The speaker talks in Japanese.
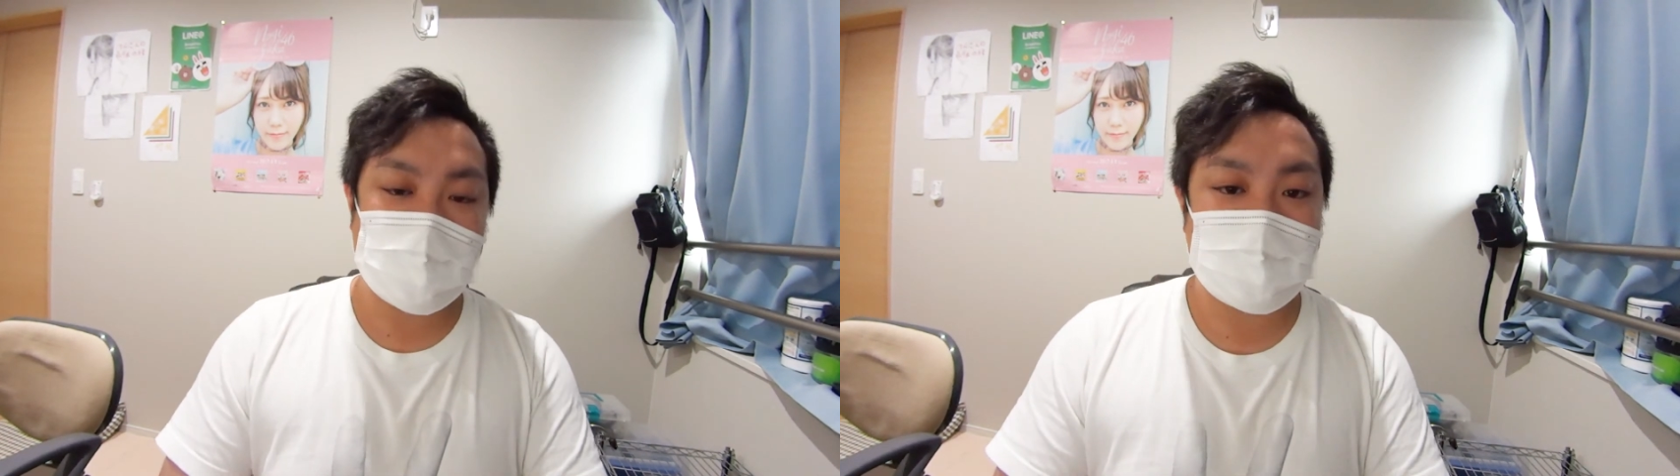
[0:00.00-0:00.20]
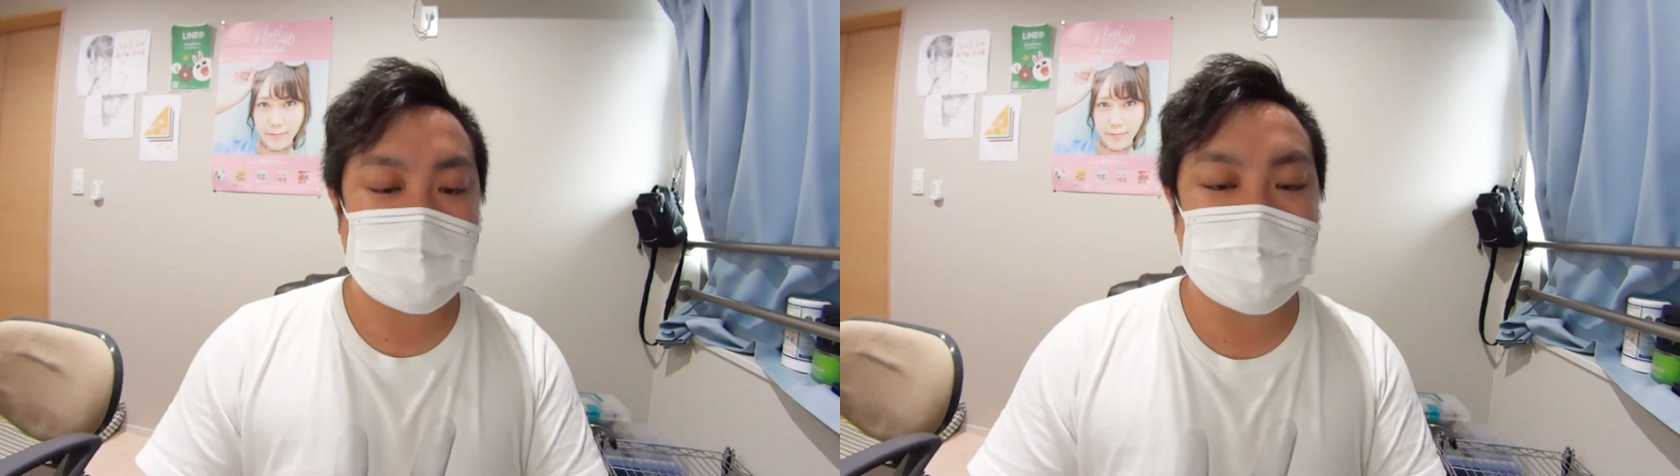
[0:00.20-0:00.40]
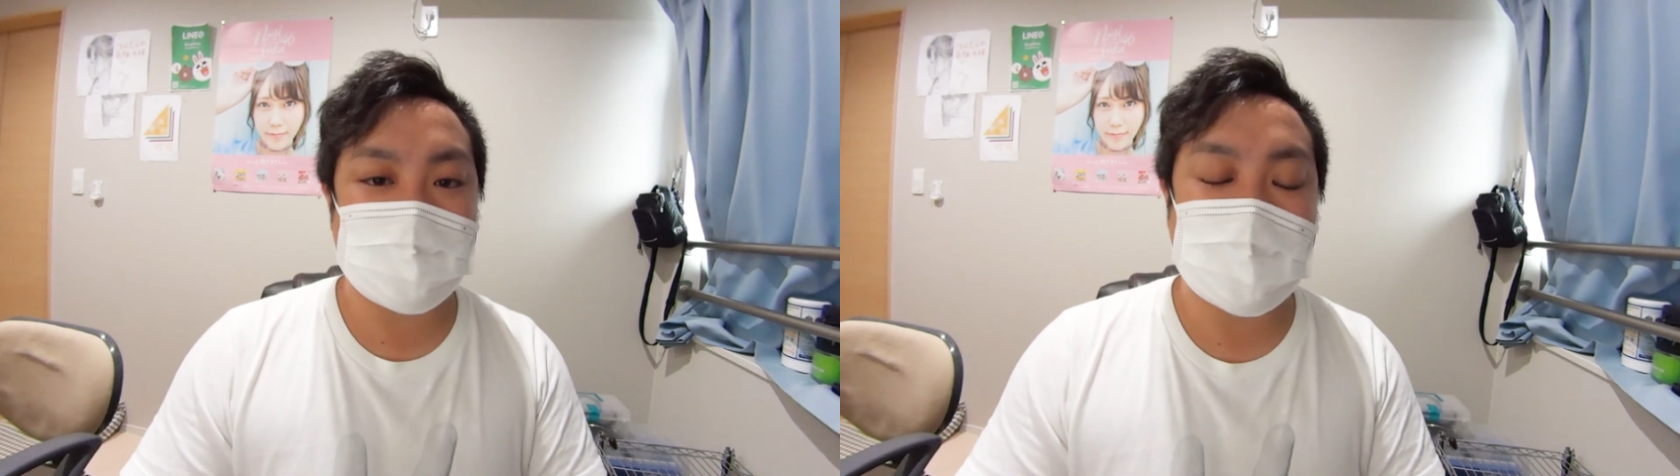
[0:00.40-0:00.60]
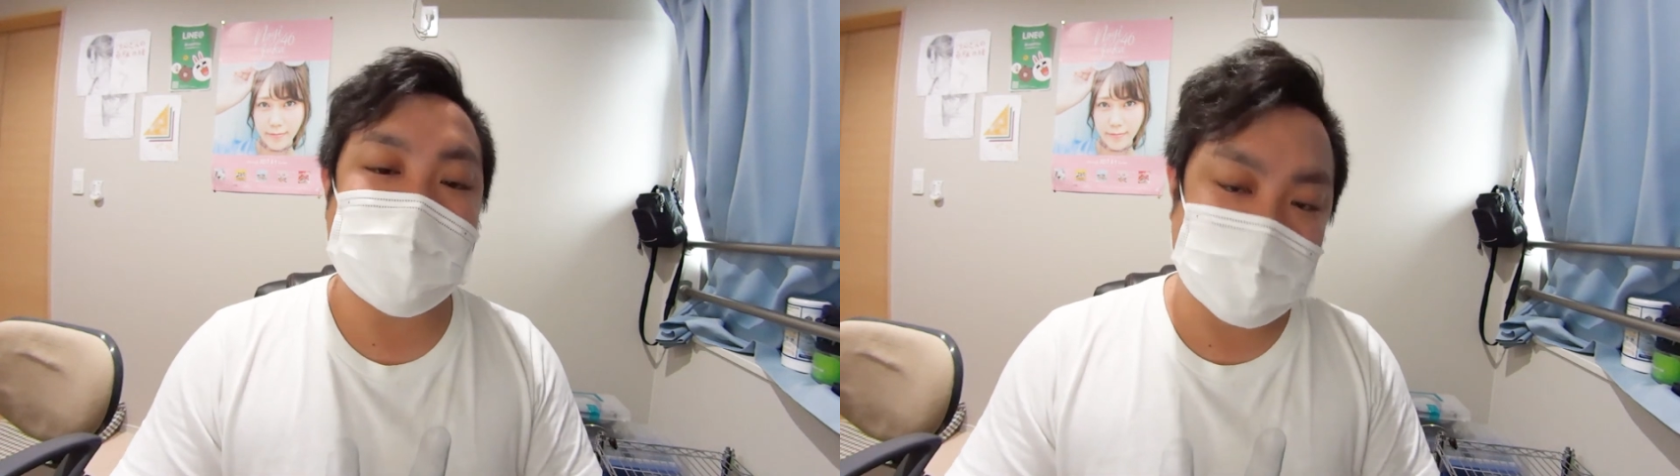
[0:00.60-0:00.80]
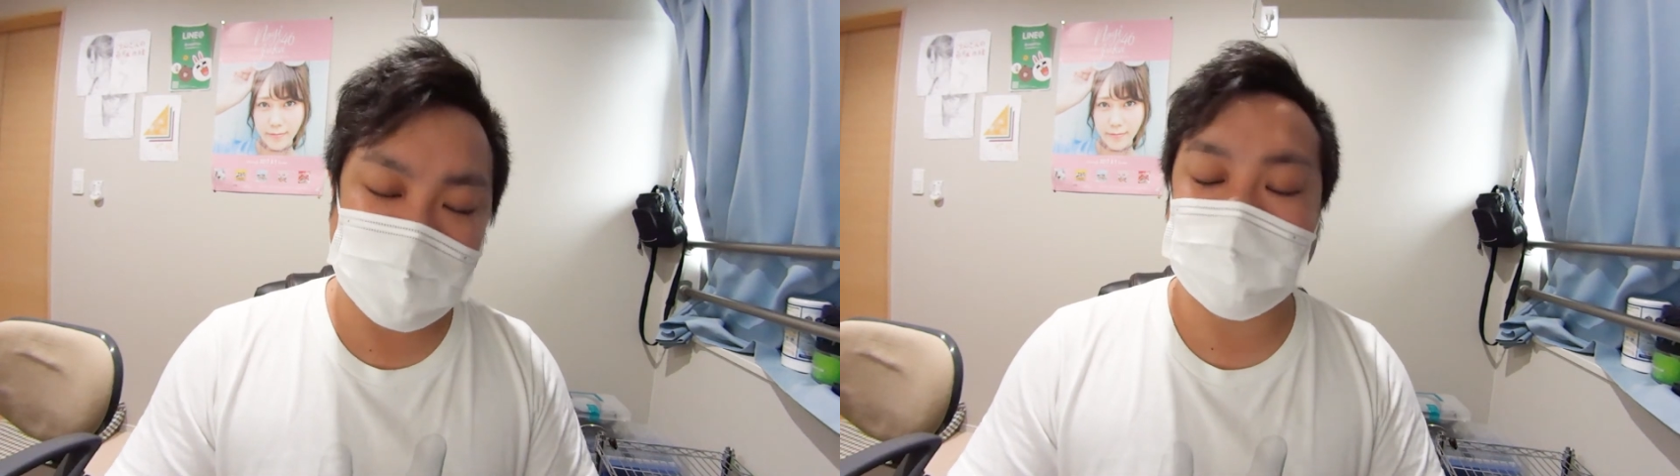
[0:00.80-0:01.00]
どんどん出て
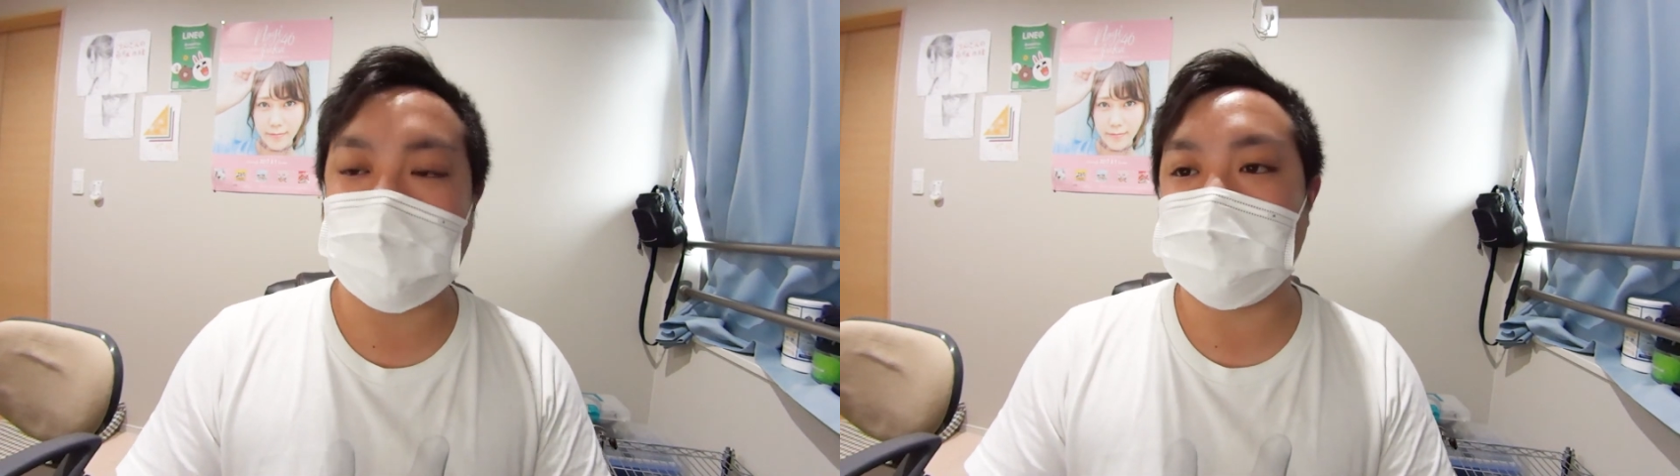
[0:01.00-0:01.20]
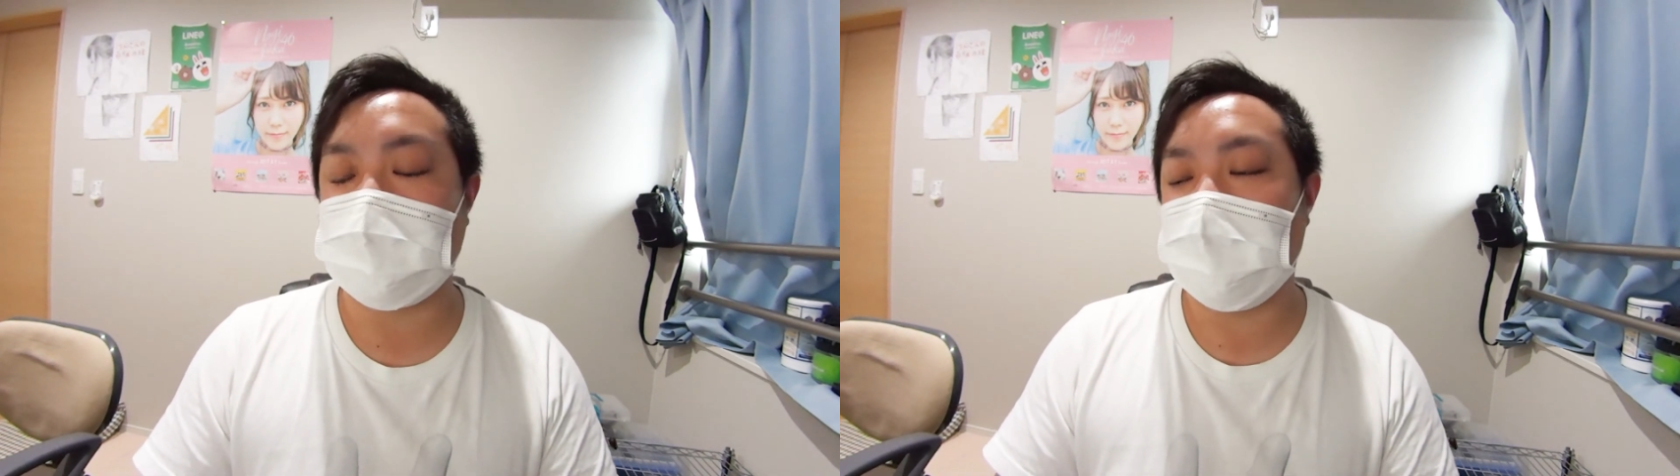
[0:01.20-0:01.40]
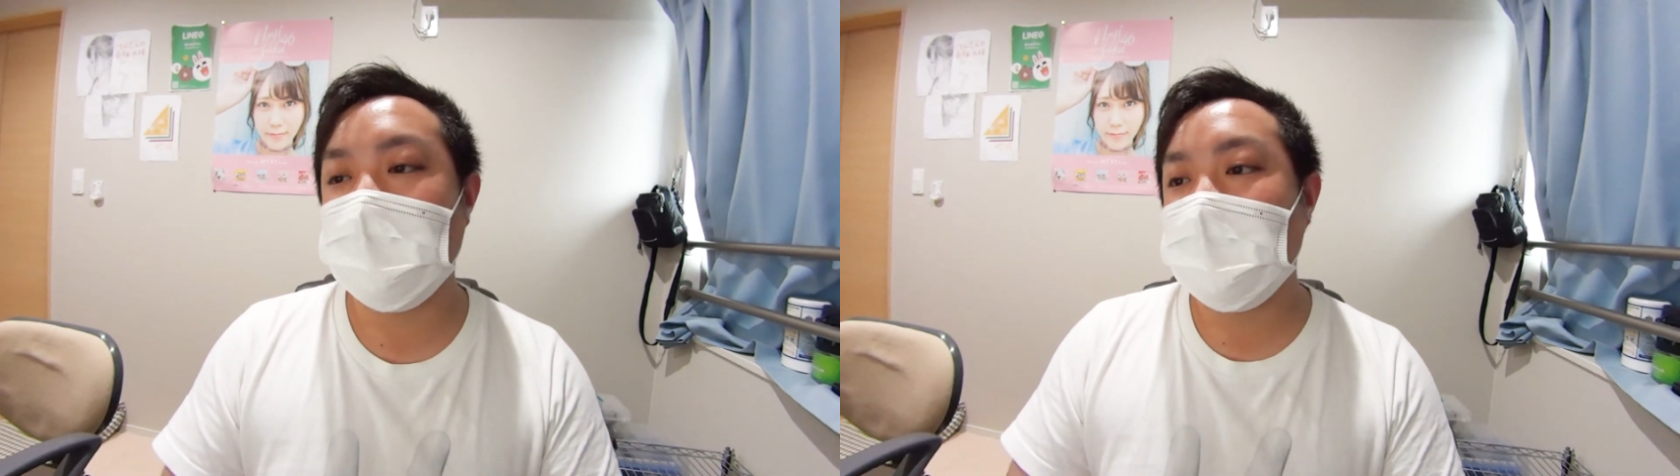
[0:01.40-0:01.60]
くると思うので、